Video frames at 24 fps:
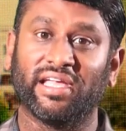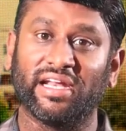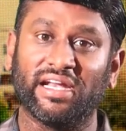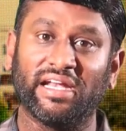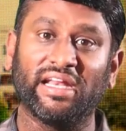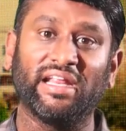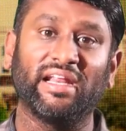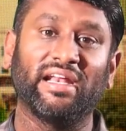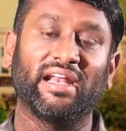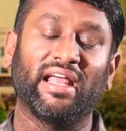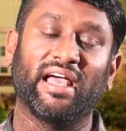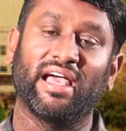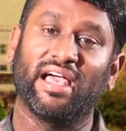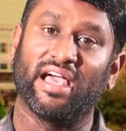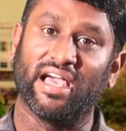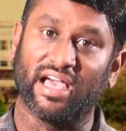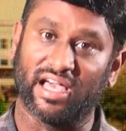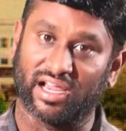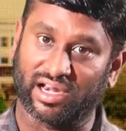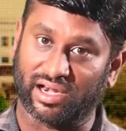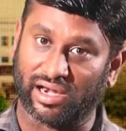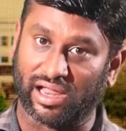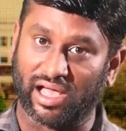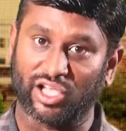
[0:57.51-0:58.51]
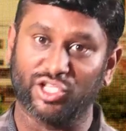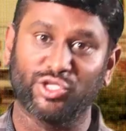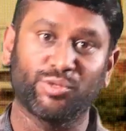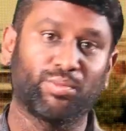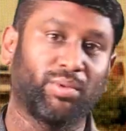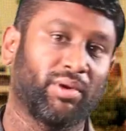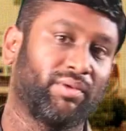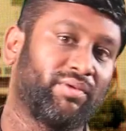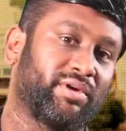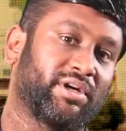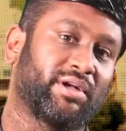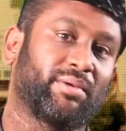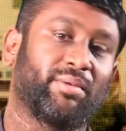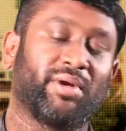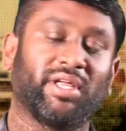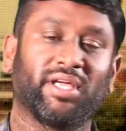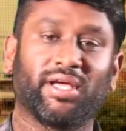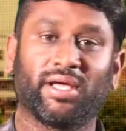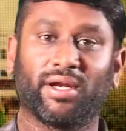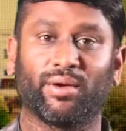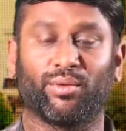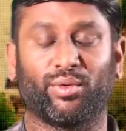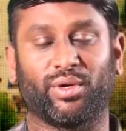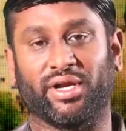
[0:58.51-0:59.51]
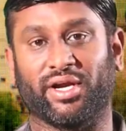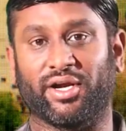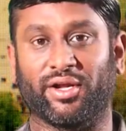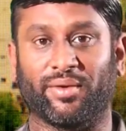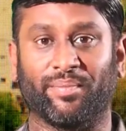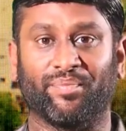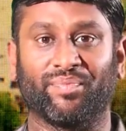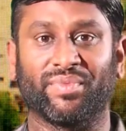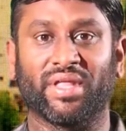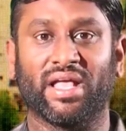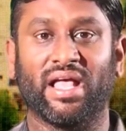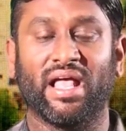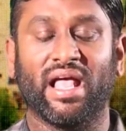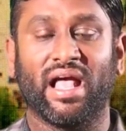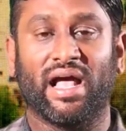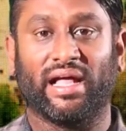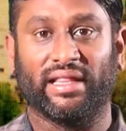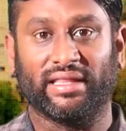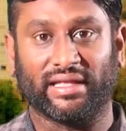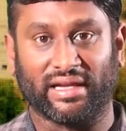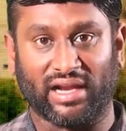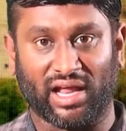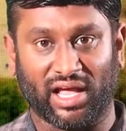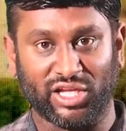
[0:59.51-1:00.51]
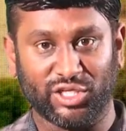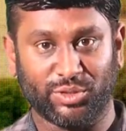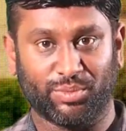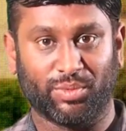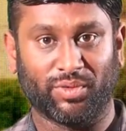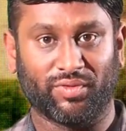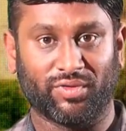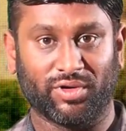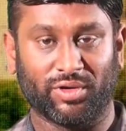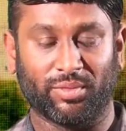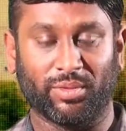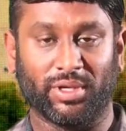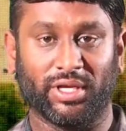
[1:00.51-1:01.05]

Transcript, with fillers: கிண்டியில் ராஜ்பவன் அப்படிங்கிற ஒரு இடம் அந்த ராஜ்பவன்